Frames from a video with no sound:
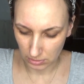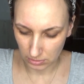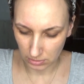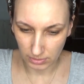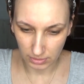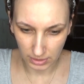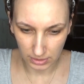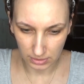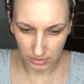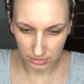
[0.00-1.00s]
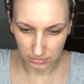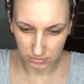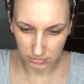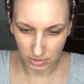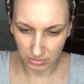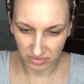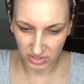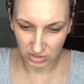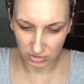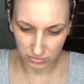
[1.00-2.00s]
Dobra, okej, okay, ja, skąd
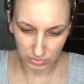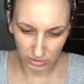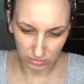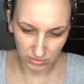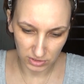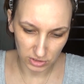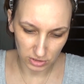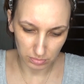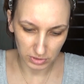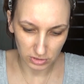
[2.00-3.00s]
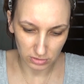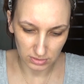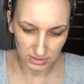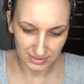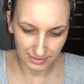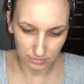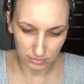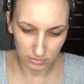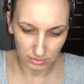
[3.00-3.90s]
wiedziała, że minęło 20 czy 50 sekund.